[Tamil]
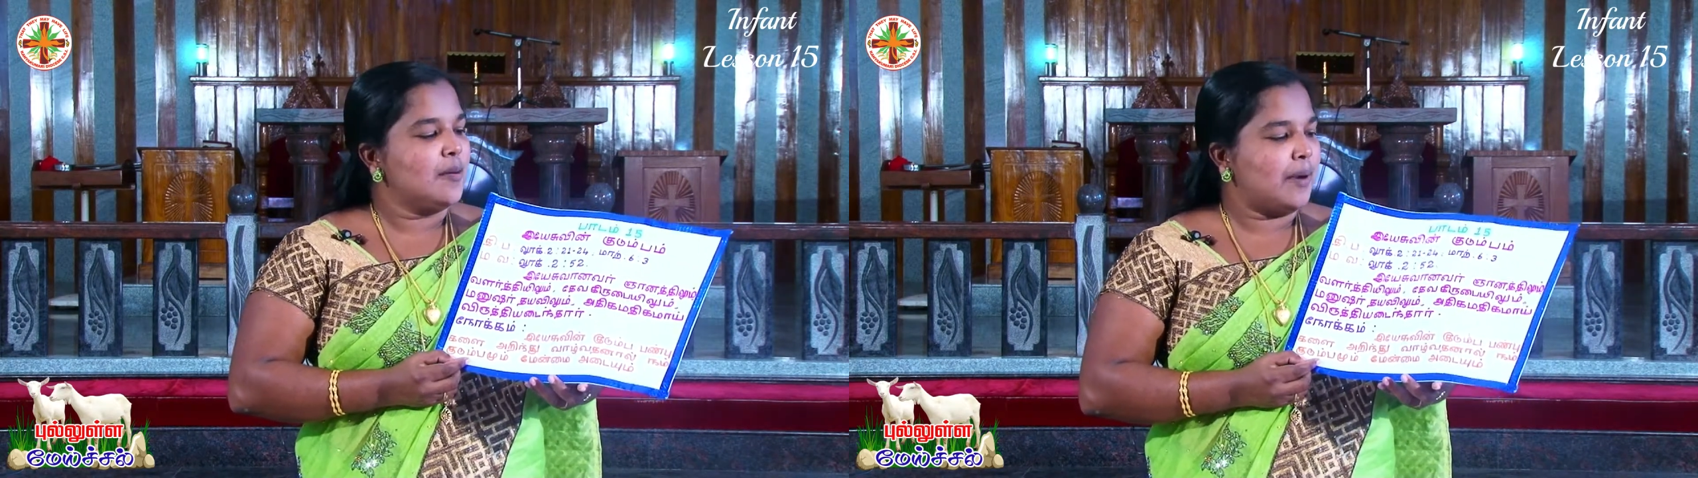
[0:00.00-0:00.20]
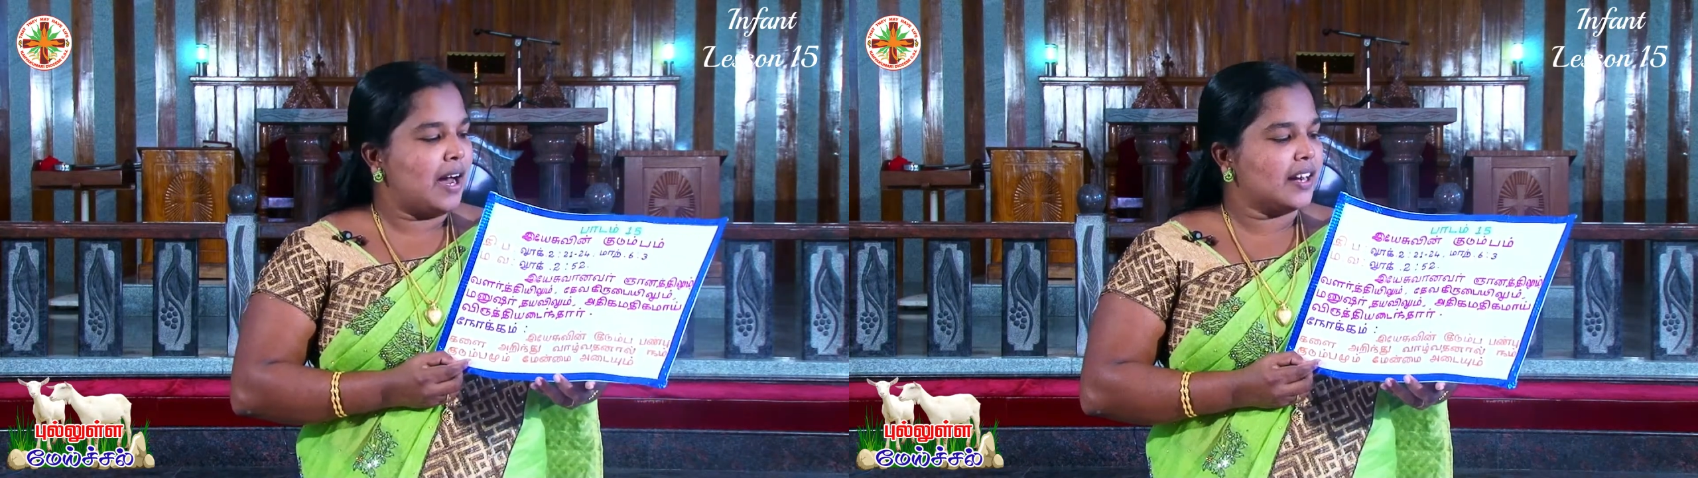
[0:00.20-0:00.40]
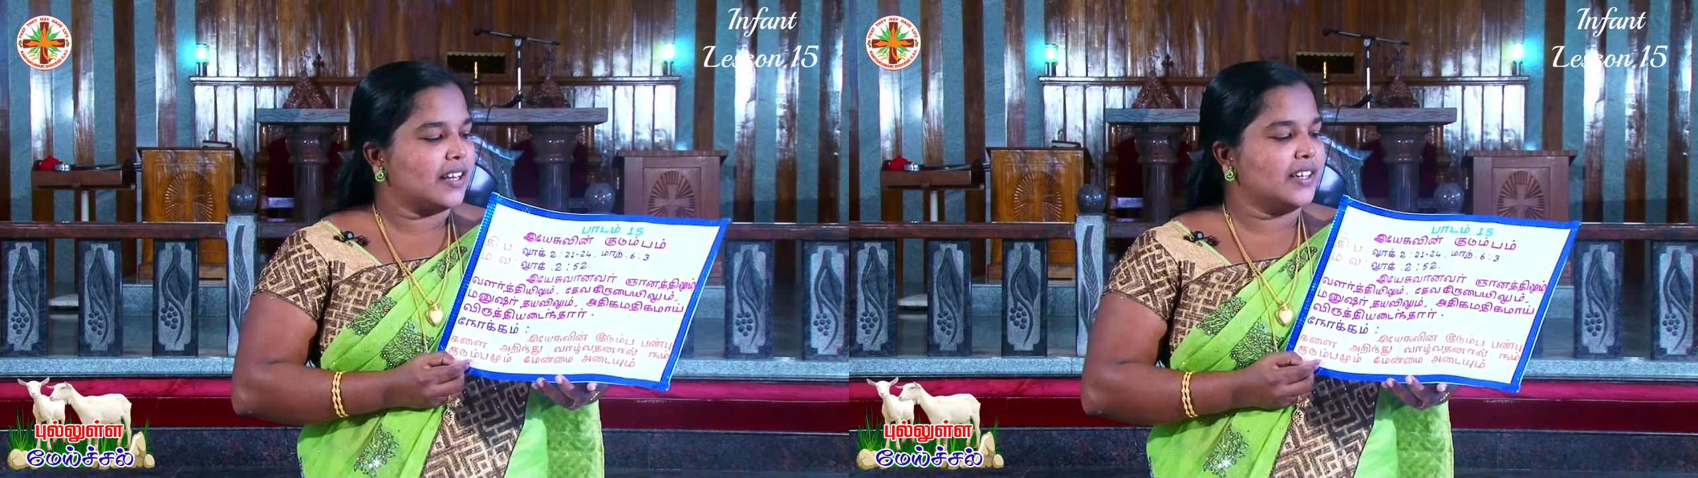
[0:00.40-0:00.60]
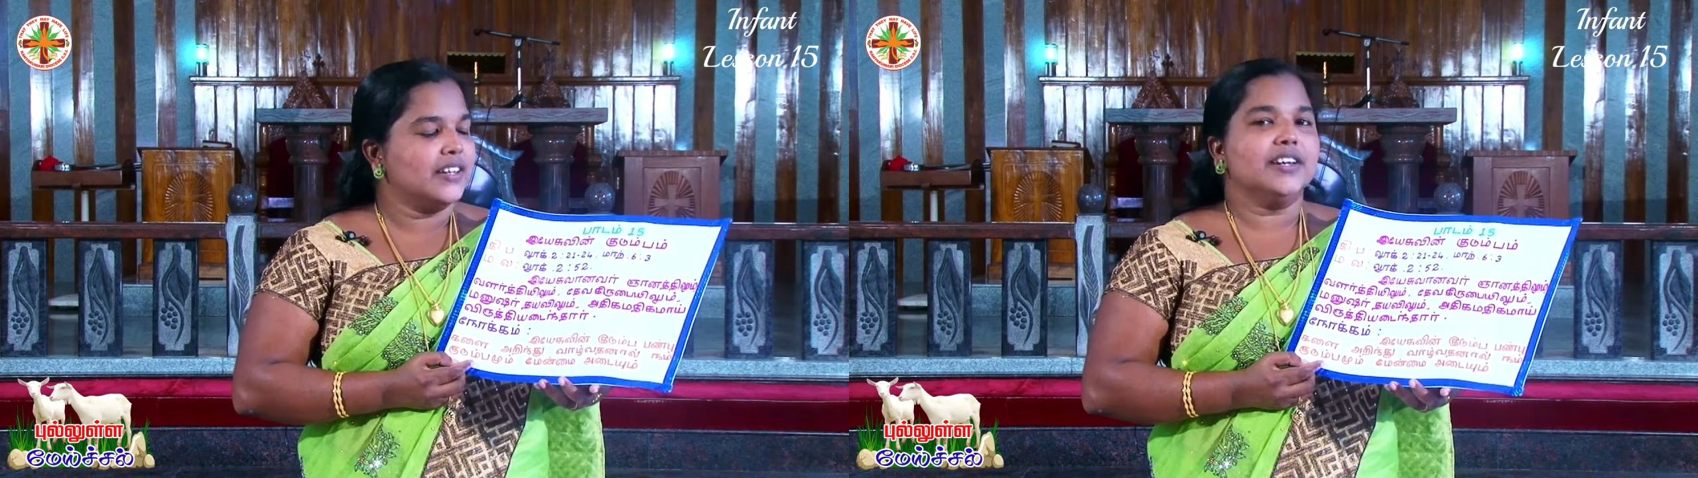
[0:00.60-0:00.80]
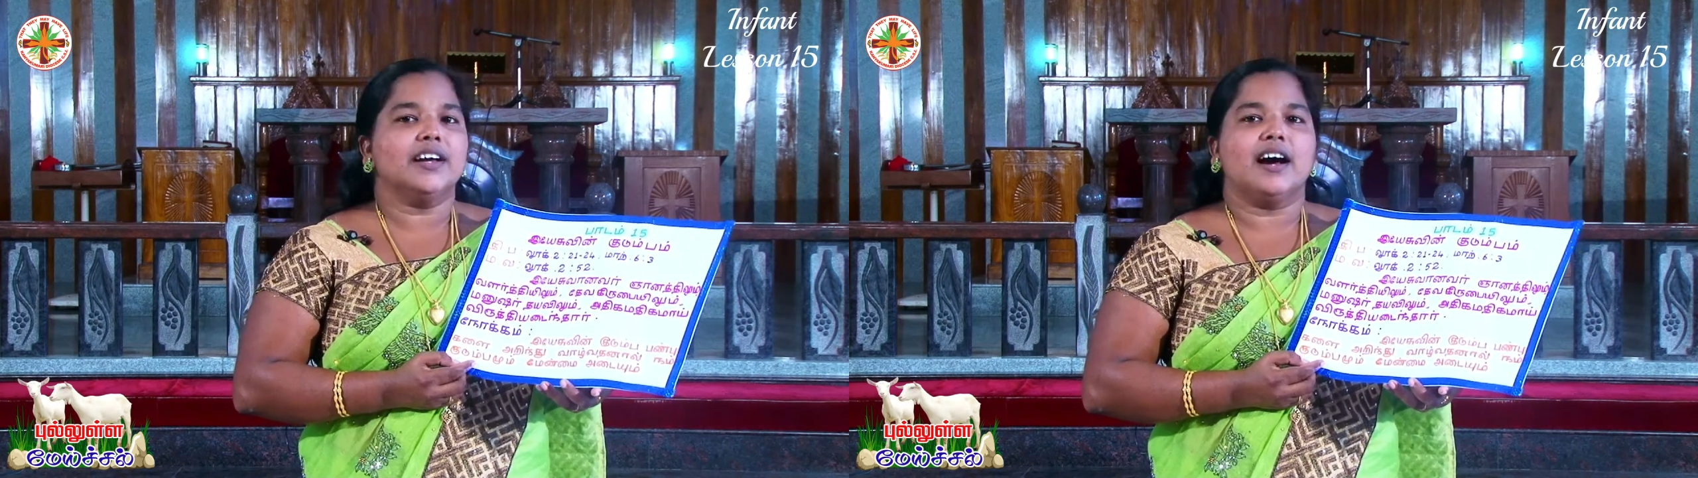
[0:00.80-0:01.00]

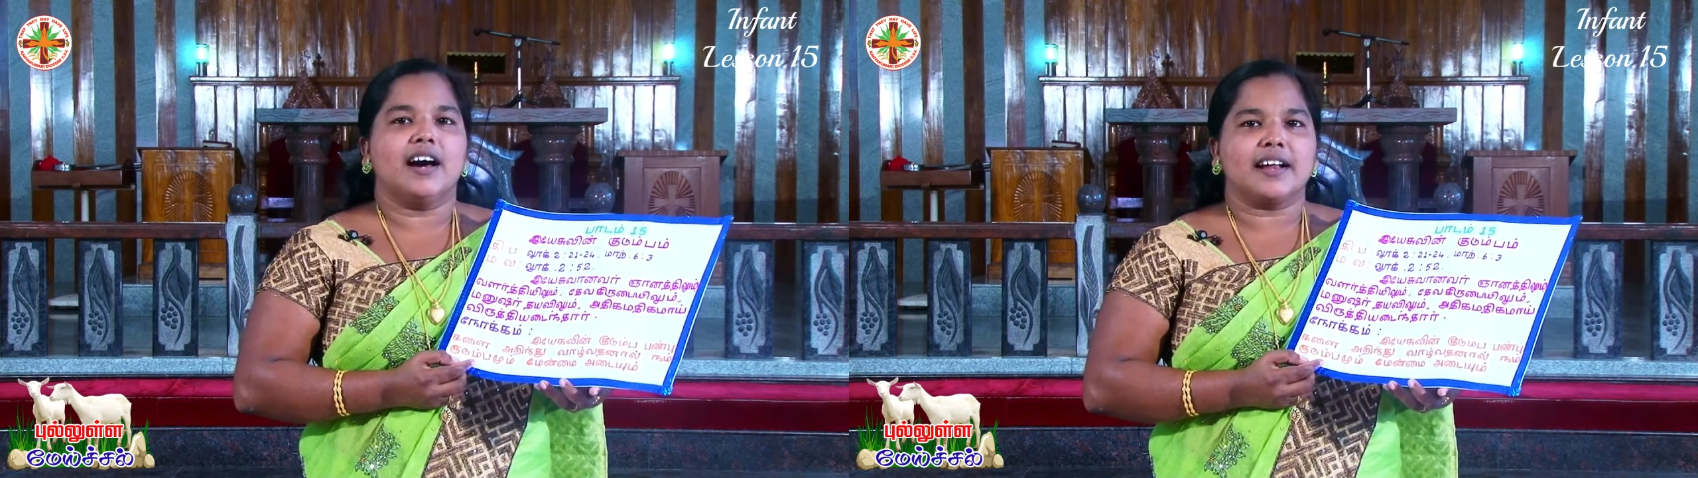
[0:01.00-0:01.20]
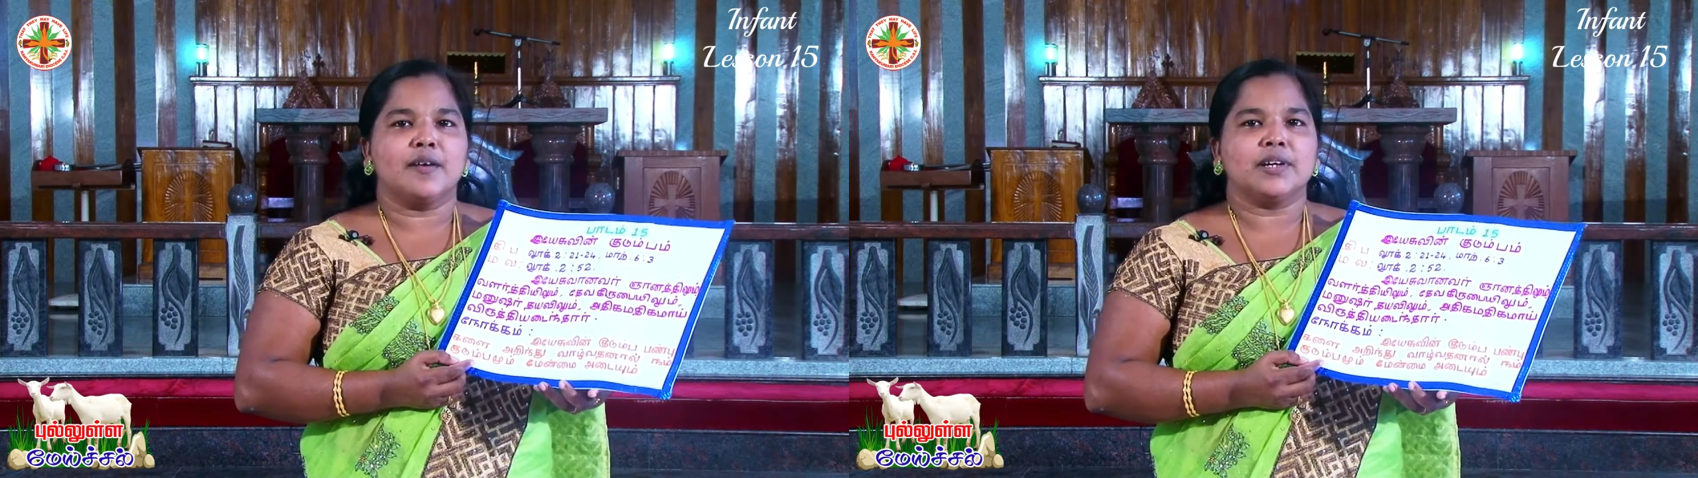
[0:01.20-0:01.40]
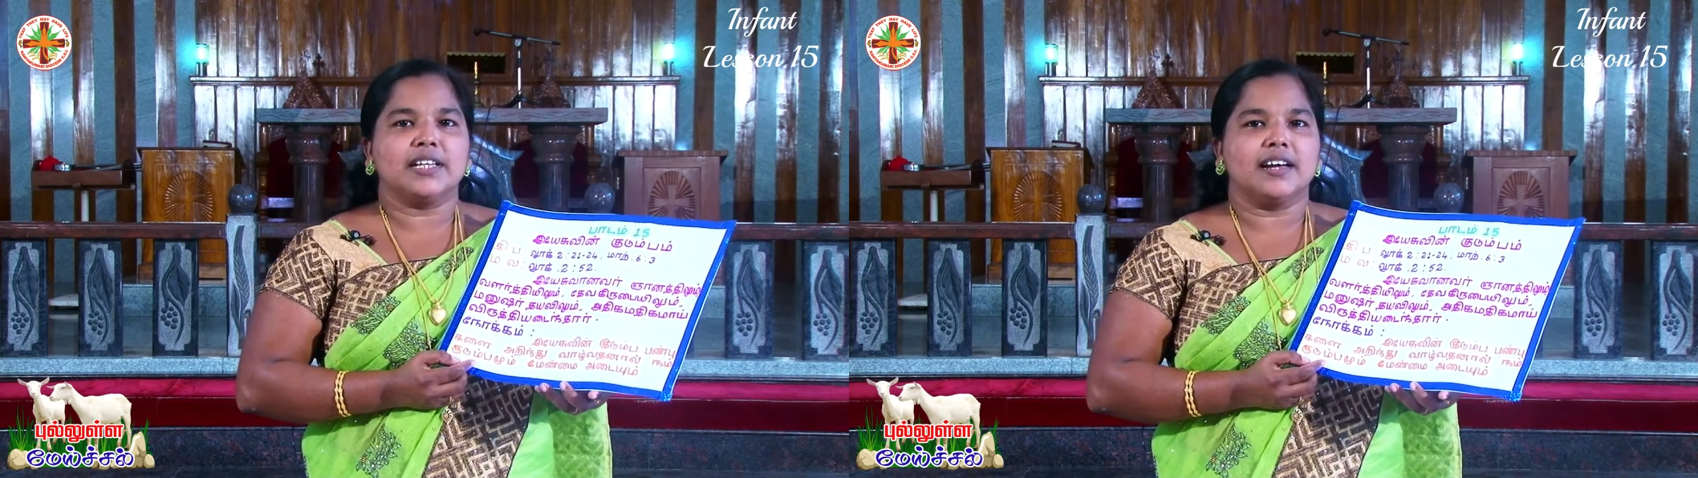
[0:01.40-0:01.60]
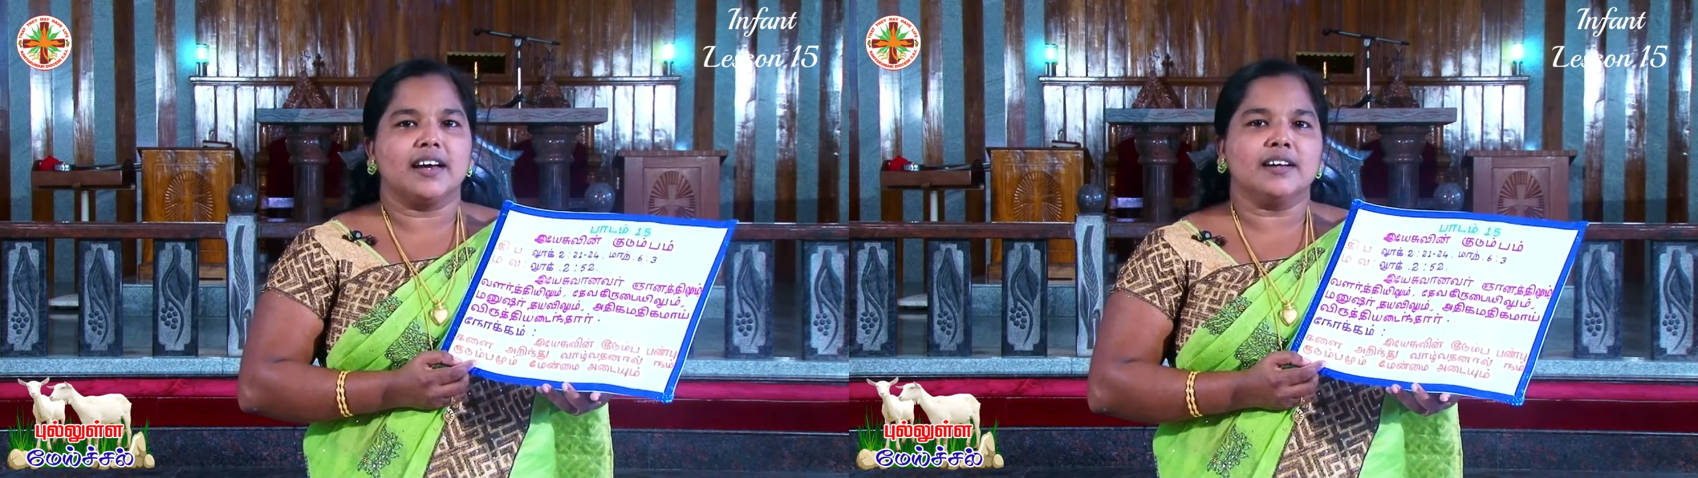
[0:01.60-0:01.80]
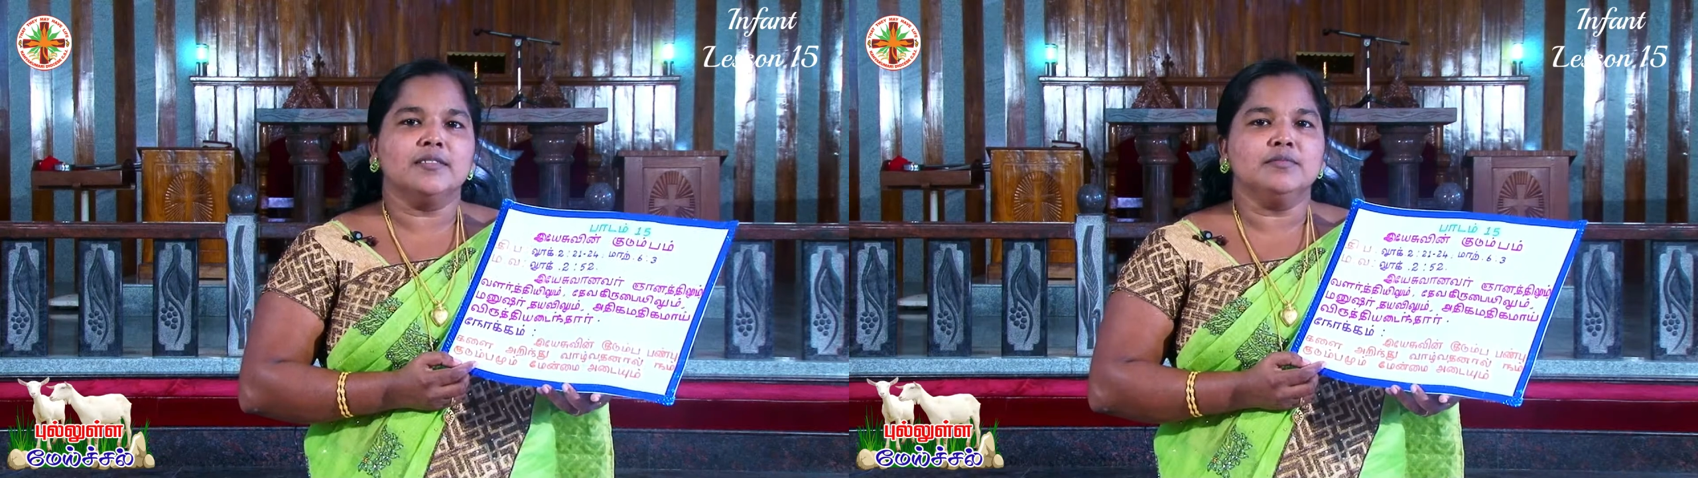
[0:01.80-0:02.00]
மார்க்கு ஆறாம்
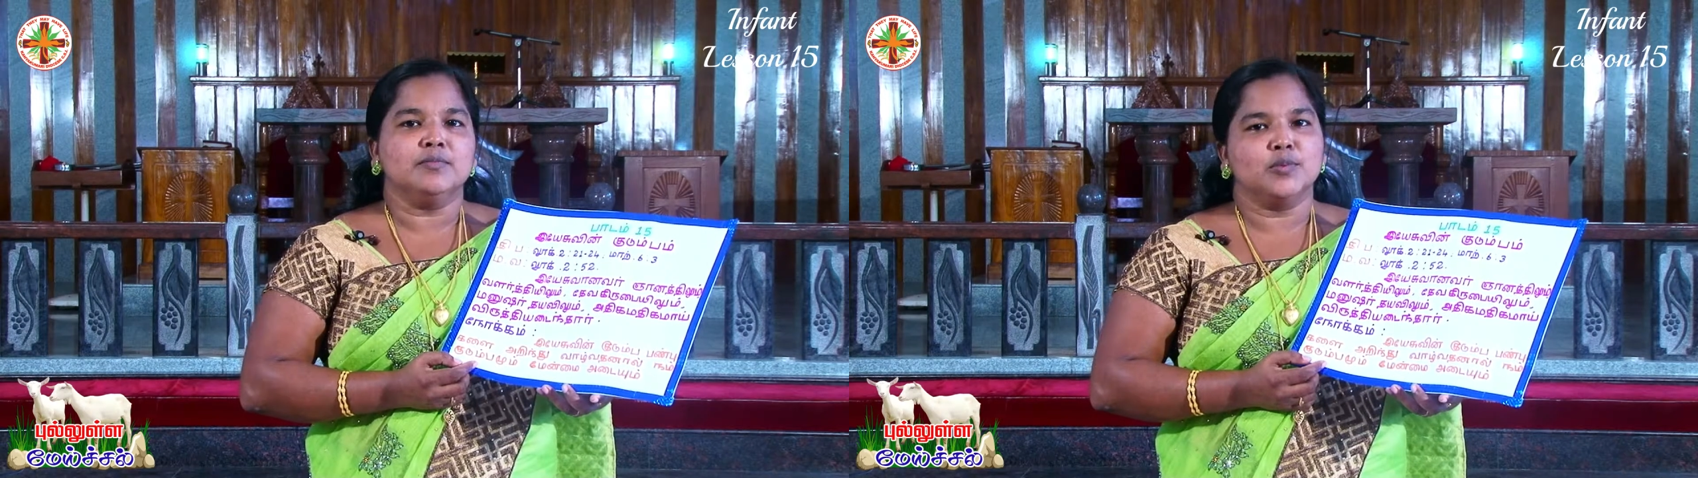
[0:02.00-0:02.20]
அதிகாரம்